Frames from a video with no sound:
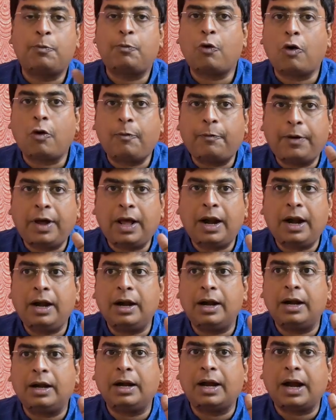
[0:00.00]
প্রপার
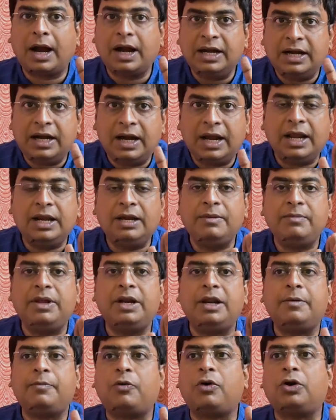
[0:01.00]
গাইডলাইন
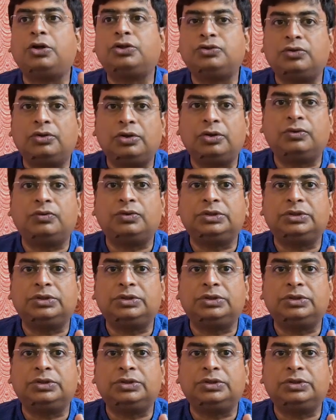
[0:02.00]
মেনে পড়াশোনা